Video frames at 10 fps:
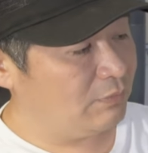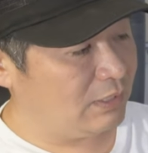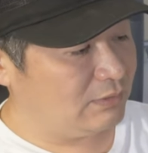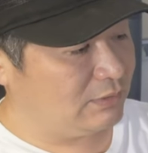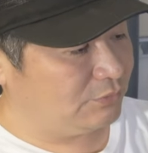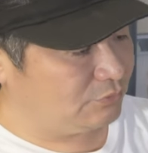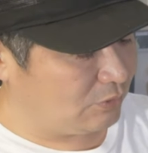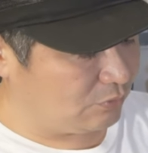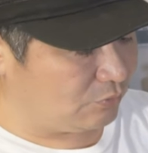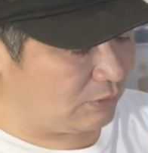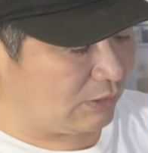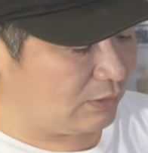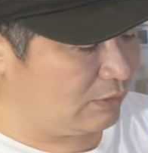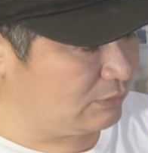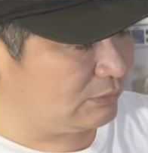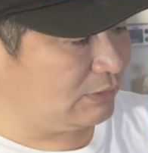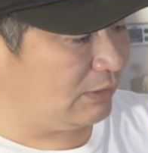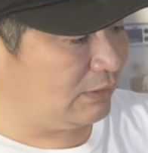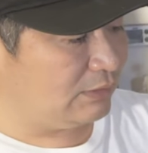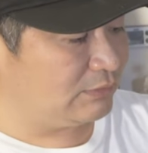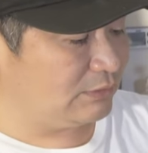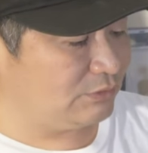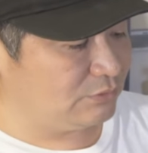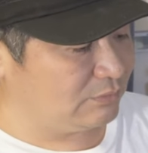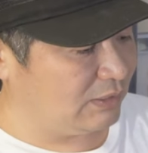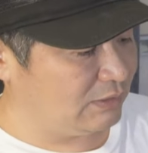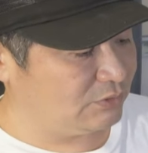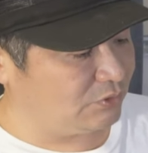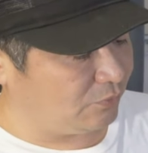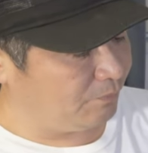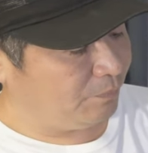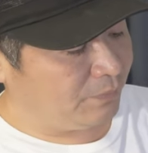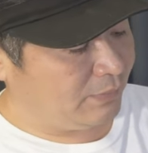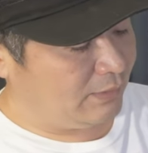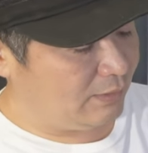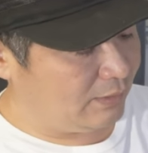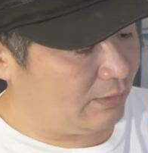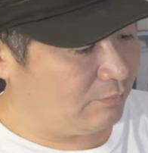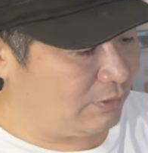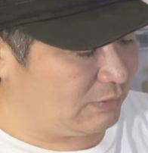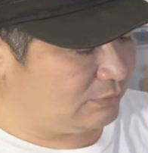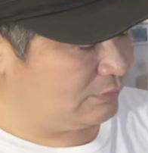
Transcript: まあ、入ってるのはこんな感じで、え説明書、えー、まあ、い